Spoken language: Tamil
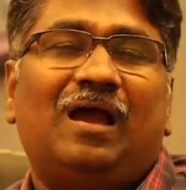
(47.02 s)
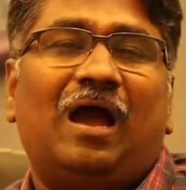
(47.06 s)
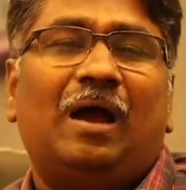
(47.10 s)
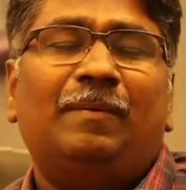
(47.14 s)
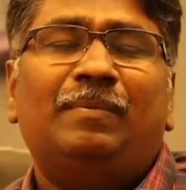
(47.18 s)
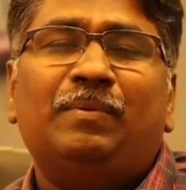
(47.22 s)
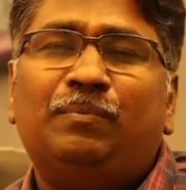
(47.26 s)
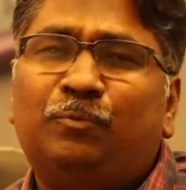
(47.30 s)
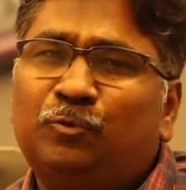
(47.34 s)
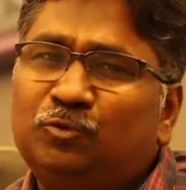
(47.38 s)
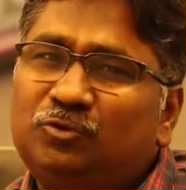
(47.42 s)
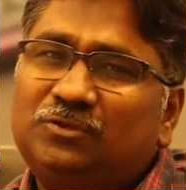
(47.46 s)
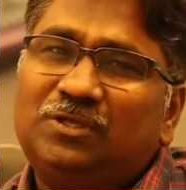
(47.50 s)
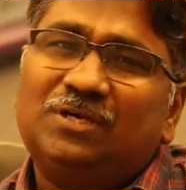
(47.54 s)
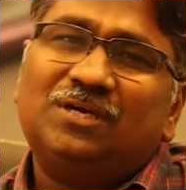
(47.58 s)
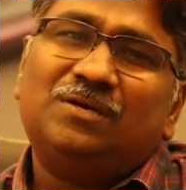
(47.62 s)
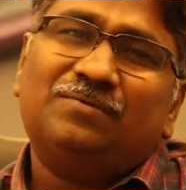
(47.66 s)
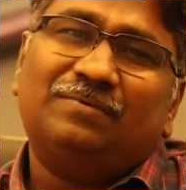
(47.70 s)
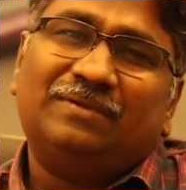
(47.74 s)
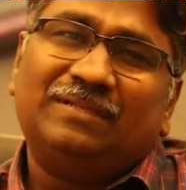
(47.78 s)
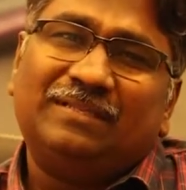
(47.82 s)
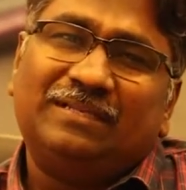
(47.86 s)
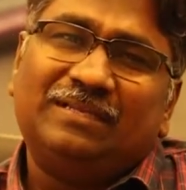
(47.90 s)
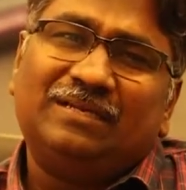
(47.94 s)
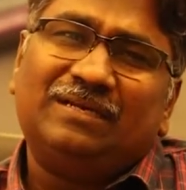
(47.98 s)
அப்போ
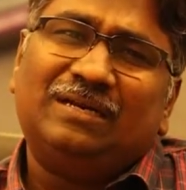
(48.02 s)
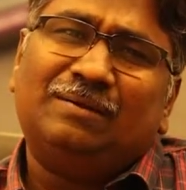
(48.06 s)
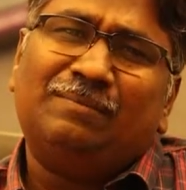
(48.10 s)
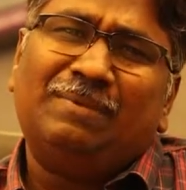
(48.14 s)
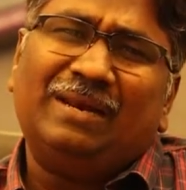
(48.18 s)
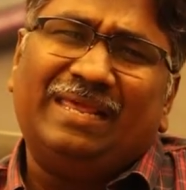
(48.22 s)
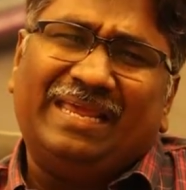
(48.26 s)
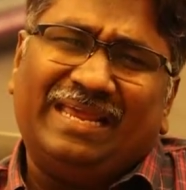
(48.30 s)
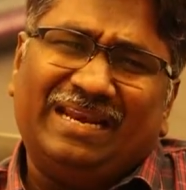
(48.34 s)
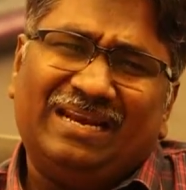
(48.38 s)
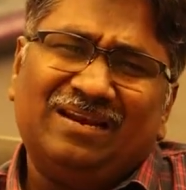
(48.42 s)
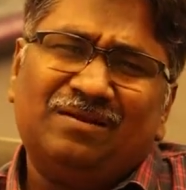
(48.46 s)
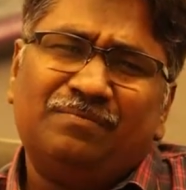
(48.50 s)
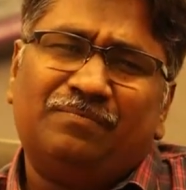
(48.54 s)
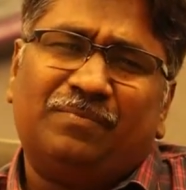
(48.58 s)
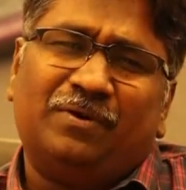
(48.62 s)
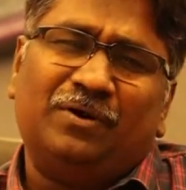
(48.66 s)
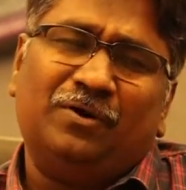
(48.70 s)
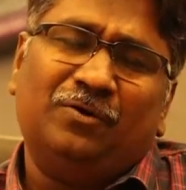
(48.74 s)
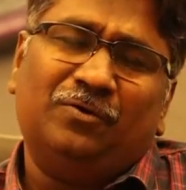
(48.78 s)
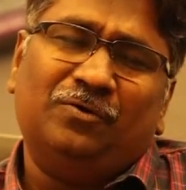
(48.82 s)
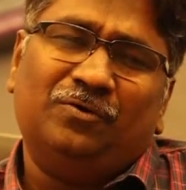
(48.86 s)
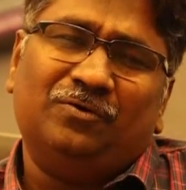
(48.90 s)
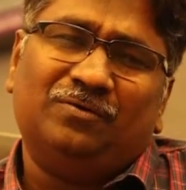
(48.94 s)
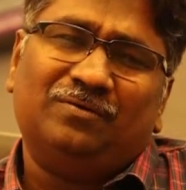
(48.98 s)
புத்தகம் வந்து நம்மளை என்ன
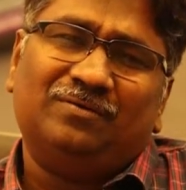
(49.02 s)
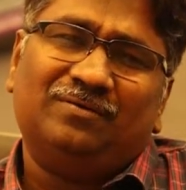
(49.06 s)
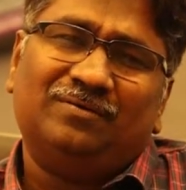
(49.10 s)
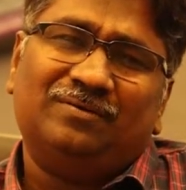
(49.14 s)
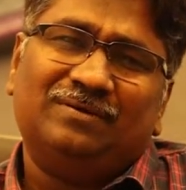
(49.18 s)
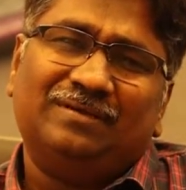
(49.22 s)
பண்ணும்